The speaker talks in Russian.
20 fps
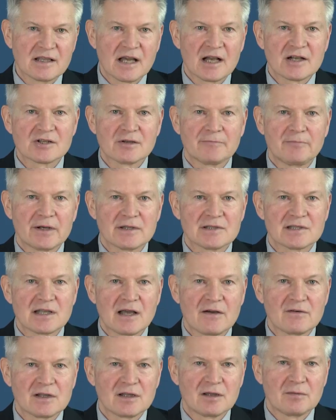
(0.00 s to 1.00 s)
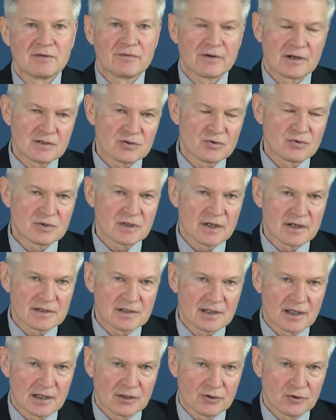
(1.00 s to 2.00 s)
также представленными французской
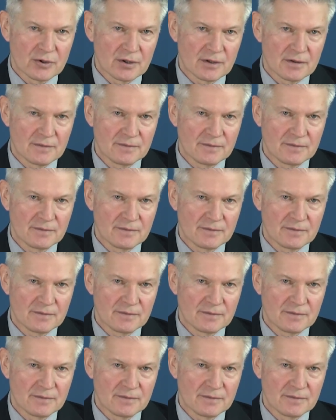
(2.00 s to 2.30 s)
стороной.